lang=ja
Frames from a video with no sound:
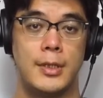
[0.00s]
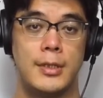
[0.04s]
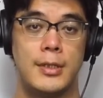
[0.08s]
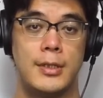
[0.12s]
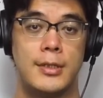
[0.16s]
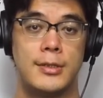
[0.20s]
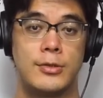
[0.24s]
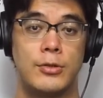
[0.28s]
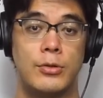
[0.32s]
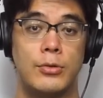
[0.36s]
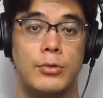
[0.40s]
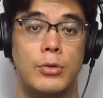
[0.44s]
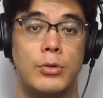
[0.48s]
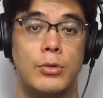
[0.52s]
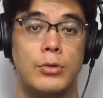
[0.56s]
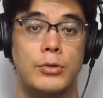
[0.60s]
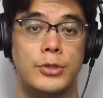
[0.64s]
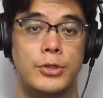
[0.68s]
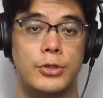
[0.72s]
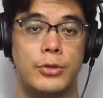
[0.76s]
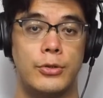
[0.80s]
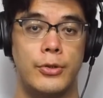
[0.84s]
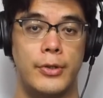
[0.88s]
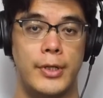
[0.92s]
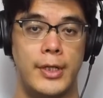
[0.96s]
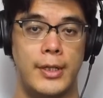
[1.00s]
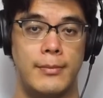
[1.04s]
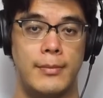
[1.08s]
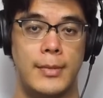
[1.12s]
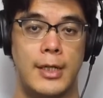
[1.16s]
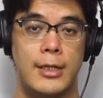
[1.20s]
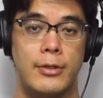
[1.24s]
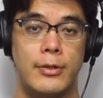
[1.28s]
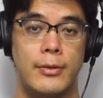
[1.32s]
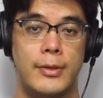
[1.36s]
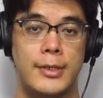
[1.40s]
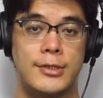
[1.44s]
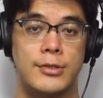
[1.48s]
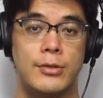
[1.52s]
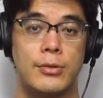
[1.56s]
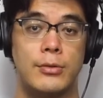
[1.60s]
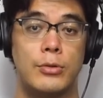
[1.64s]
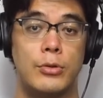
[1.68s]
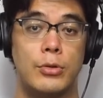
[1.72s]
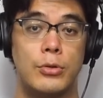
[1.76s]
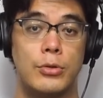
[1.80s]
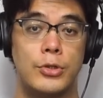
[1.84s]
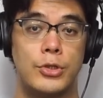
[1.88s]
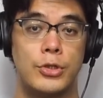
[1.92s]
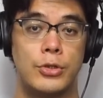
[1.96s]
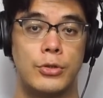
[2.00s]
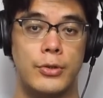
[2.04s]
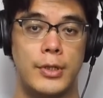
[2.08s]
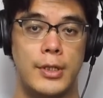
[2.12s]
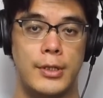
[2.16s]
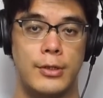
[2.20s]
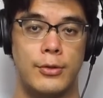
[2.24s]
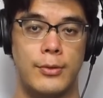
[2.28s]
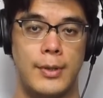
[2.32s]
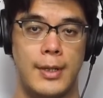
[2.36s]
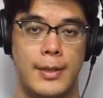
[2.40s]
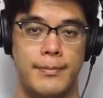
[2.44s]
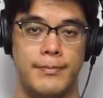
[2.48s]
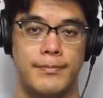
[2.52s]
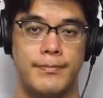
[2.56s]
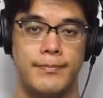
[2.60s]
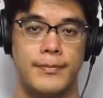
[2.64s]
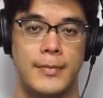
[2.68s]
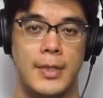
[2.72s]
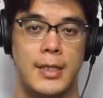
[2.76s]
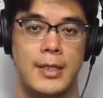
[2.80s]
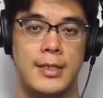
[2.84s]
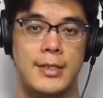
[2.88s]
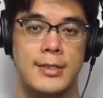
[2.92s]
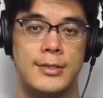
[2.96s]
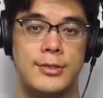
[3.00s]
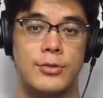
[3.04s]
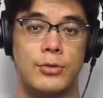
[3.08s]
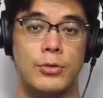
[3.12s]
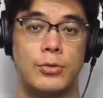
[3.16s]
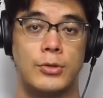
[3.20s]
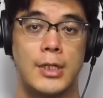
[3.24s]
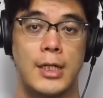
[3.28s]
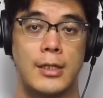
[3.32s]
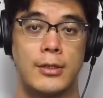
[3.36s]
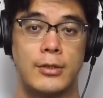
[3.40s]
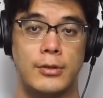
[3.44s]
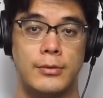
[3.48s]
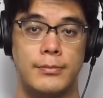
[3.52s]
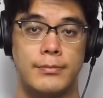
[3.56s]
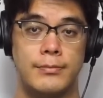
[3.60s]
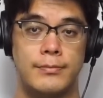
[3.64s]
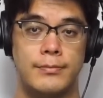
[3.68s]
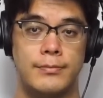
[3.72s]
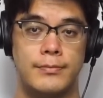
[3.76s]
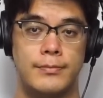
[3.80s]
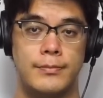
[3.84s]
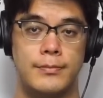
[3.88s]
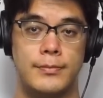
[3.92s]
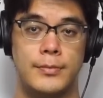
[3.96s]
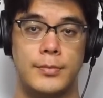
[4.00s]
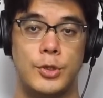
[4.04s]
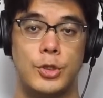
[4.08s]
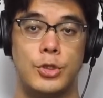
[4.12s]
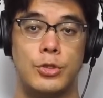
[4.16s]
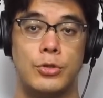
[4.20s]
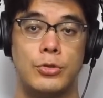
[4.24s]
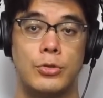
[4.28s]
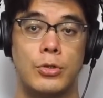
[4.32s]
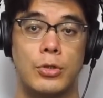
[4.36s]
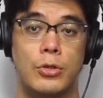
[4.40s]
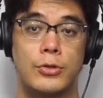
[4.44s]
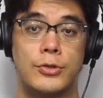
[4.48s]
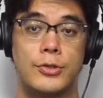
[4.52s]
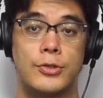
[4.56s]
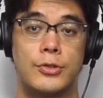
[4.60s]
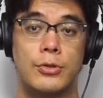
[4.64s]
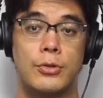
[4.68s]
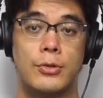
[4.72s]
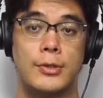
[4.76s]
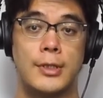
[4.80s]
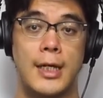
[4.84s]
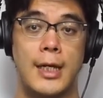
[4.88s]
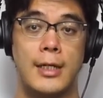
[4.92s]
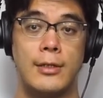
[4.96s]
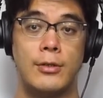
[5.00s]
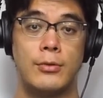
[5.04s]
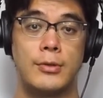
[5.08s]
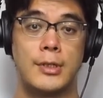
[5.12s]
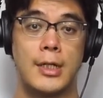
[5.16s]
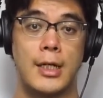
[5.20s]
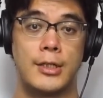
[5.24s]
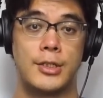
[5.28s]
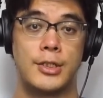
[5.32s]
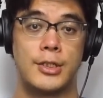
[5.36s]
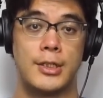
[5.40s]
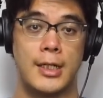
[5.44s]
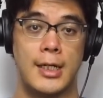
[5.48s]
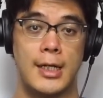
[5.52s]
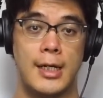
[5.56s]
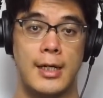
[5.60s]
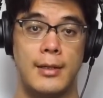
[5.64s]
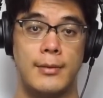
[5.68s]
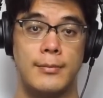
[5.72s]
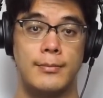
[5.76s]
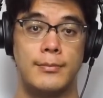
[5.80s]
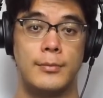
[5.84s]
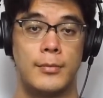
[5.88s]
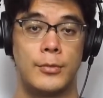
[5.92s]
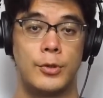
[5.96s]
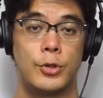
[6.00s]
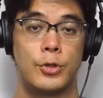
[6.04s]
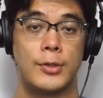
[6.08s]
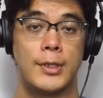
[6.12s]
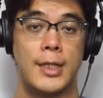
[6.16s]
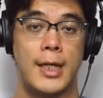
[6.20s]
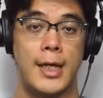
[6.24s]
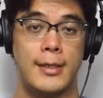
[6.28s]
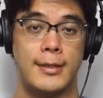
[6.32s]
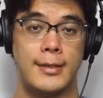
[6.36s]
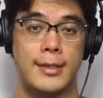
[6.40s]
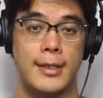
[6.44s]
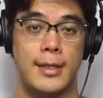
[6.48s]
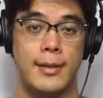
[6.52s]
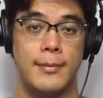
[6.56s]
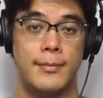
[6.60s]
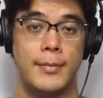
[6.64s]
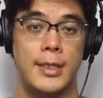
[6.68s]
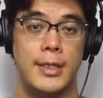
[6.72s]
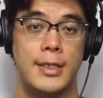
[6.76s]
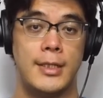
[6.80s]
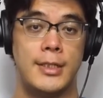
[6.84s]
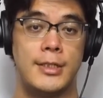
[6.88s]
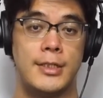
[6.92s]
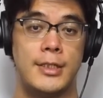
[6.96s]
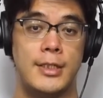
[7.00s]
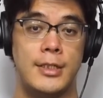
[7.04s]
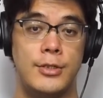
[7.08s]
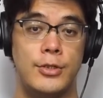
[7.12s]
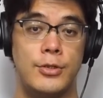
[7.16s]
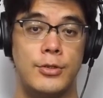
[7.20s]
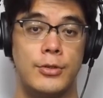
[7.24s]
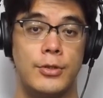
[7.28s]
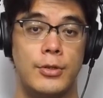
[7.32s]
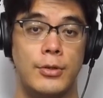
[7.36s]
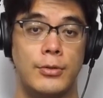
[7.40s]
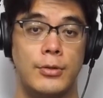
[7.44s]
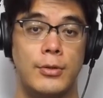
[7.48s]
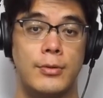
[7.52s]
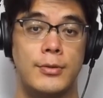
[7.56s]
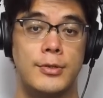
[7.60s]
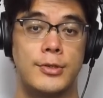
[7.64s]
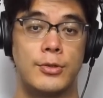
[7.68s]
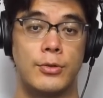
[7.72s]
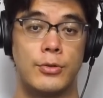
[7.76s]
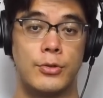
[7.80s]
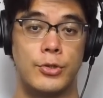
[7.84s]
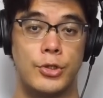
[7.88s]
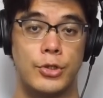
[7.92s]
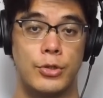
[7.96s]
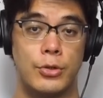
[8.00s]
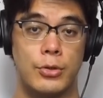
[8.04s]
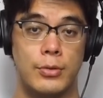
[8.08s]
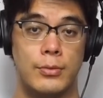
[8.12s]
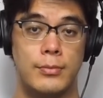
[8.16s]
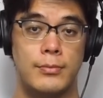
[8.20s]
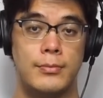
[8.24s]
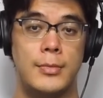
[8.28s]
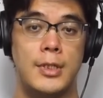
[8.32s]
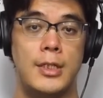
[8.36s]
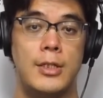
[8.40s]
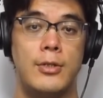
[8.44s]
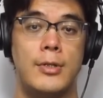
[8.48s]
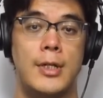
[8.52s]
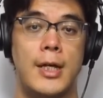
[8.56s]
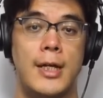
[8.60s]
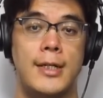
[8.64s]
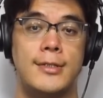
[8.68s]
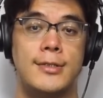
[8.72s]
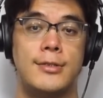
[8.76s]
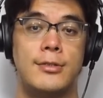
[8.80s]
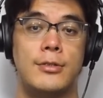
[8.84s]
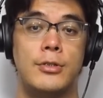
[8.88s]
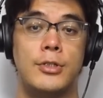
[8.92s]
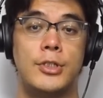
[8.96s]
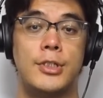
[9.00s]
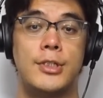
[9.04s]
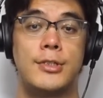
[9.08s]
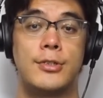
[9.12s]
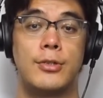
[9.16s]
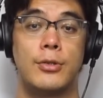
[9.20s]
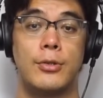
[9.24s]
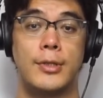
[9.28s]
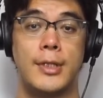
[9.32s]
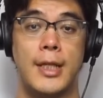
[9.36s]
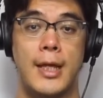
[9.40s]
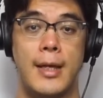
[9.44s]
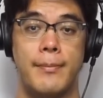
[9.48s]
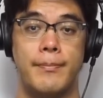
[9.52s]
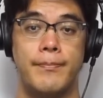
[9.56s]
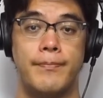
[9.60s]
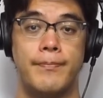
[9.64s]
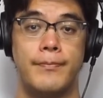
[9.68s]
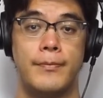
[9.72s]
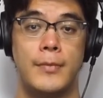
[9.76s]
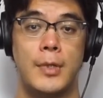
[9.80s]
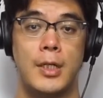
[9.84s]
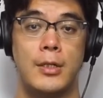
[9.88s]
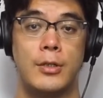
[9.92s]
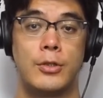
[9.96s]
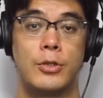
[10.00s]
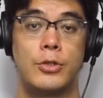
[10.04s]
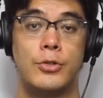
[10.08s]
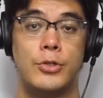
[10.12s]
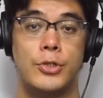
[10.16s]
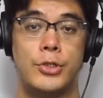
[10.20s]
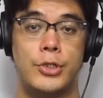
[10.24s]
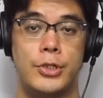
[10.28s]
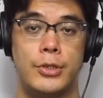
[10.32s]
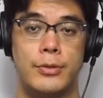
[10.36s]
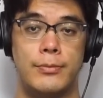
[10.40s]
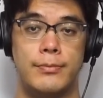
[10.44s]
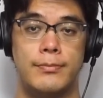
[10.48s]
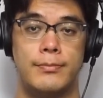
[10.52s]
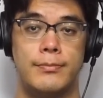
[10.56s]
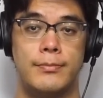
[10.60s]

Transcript: 尊王攘夷、あるいは尊王攘夷とは、総学、中国総大の学者が唱えた新儒教の総称に由来する思想で、君主。